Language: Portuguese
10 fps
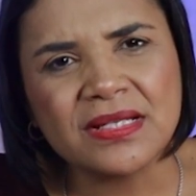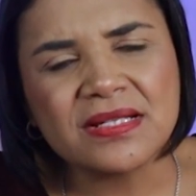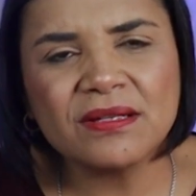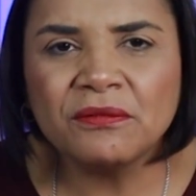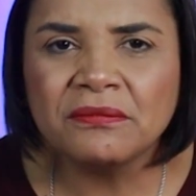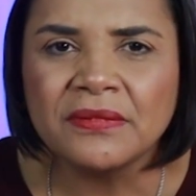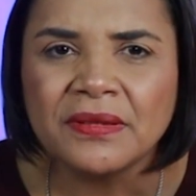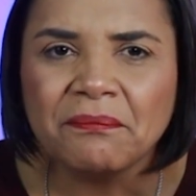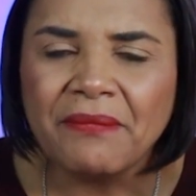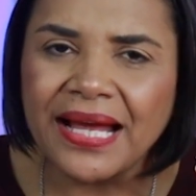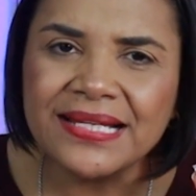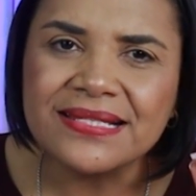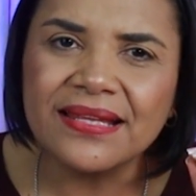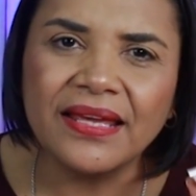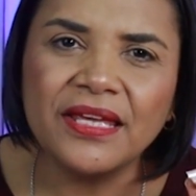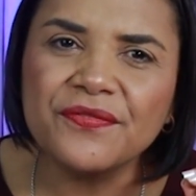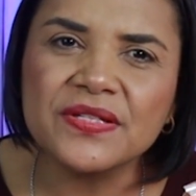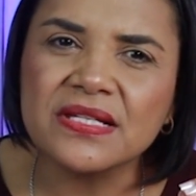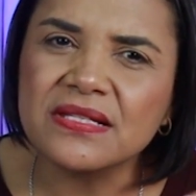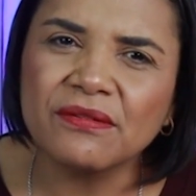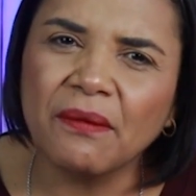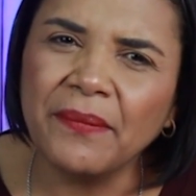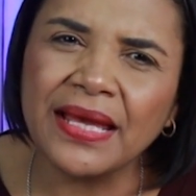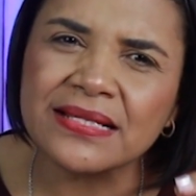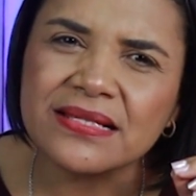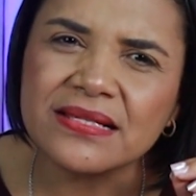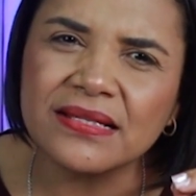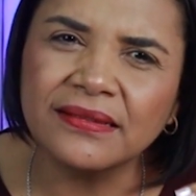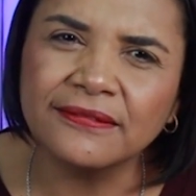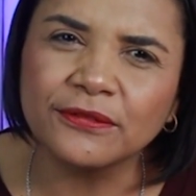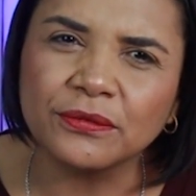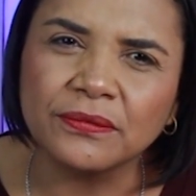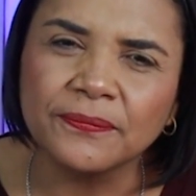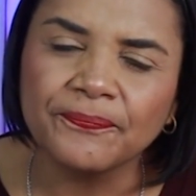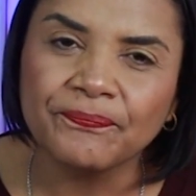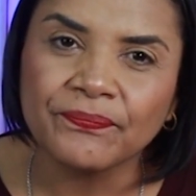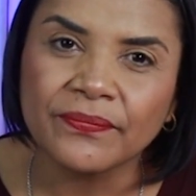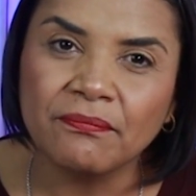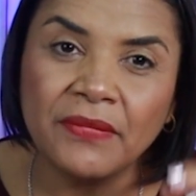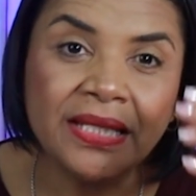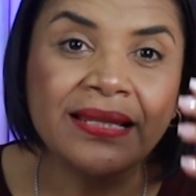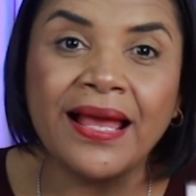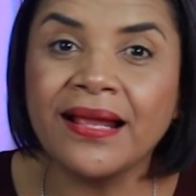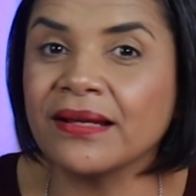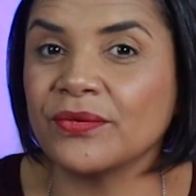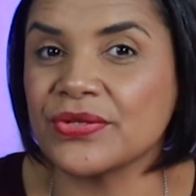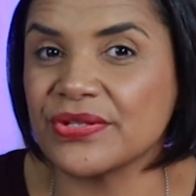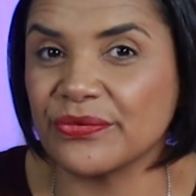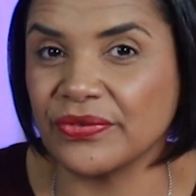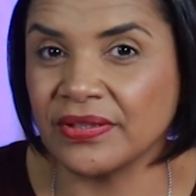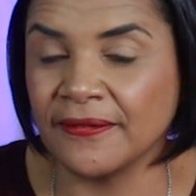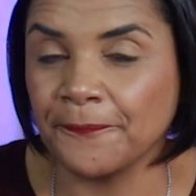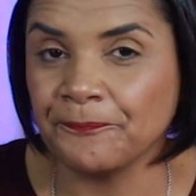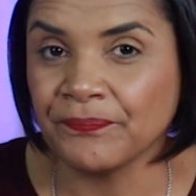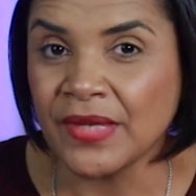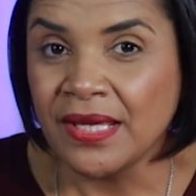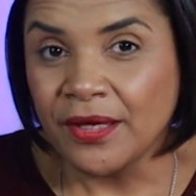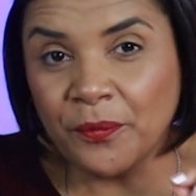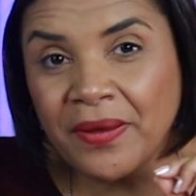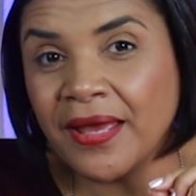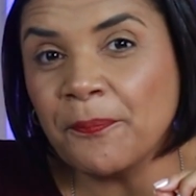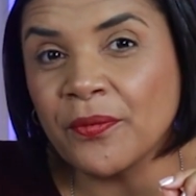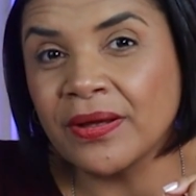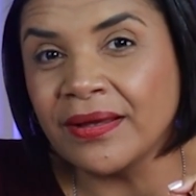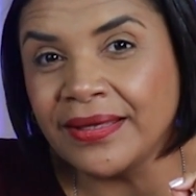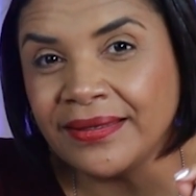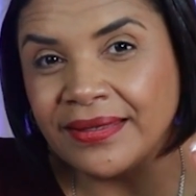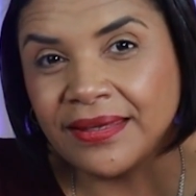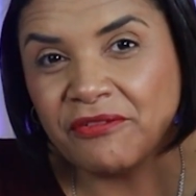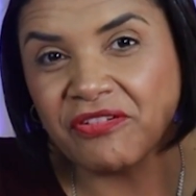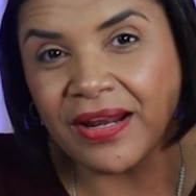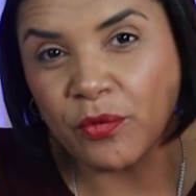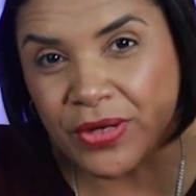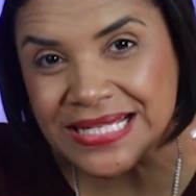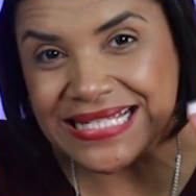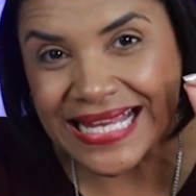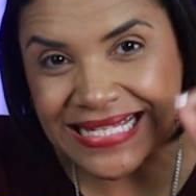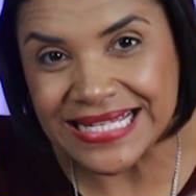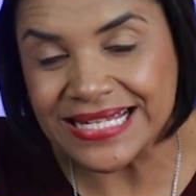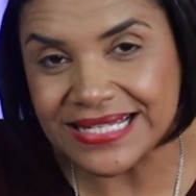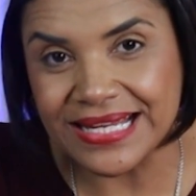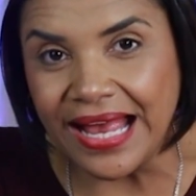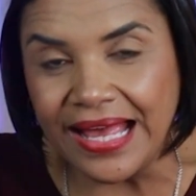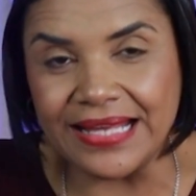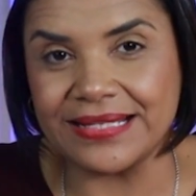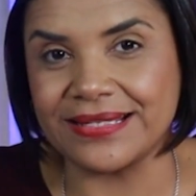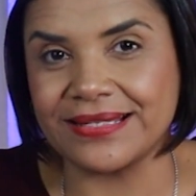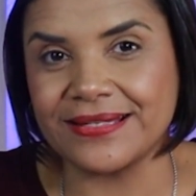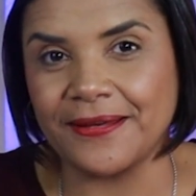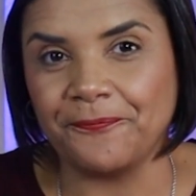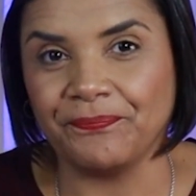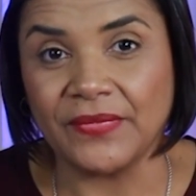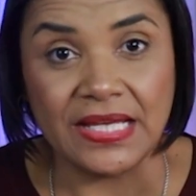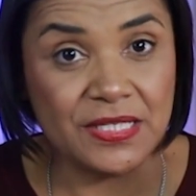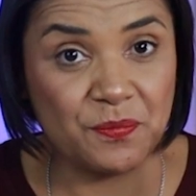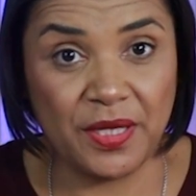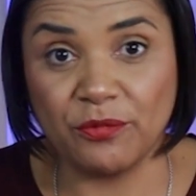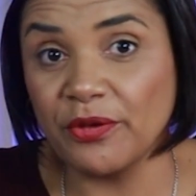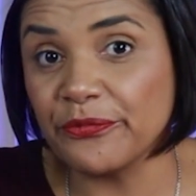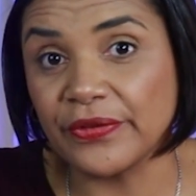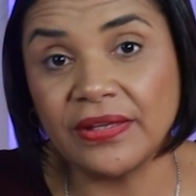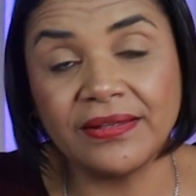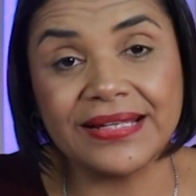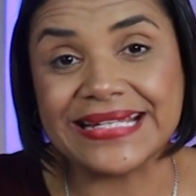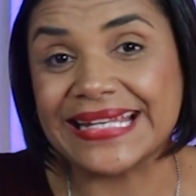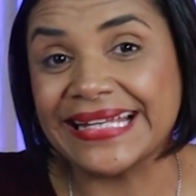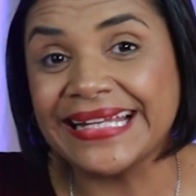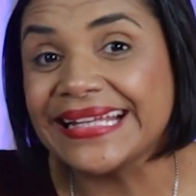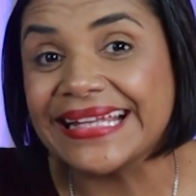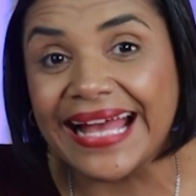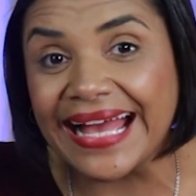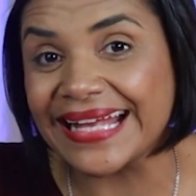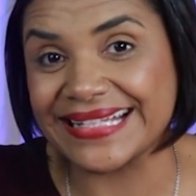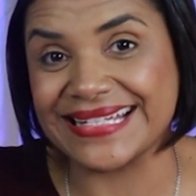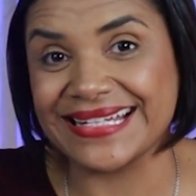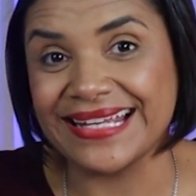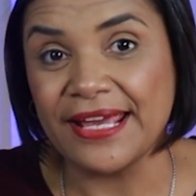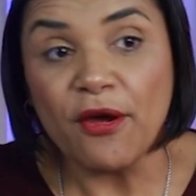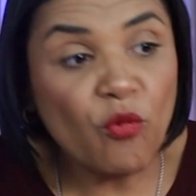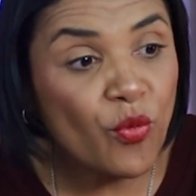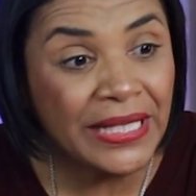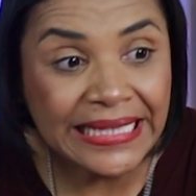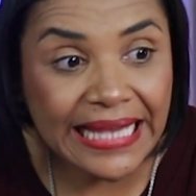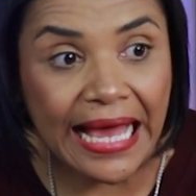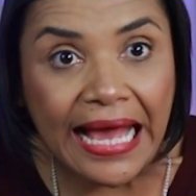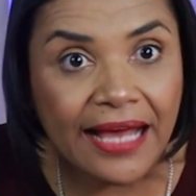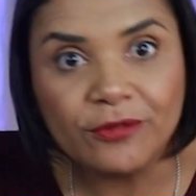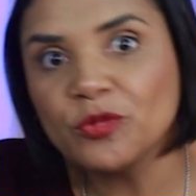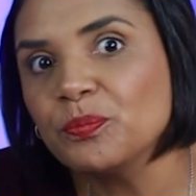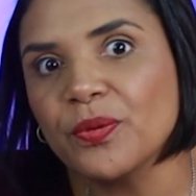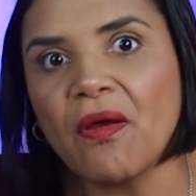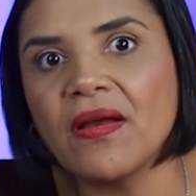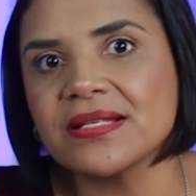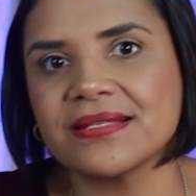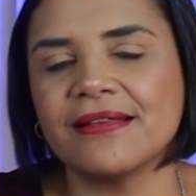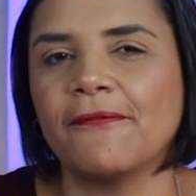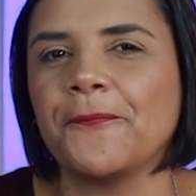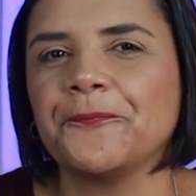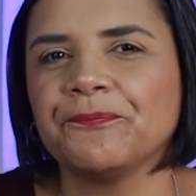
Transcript: São males terríveis que estão ameaçando minar a nossa vida. É uma época em que valores essenciais respeito à vida, dignidade, cuidar do próximo,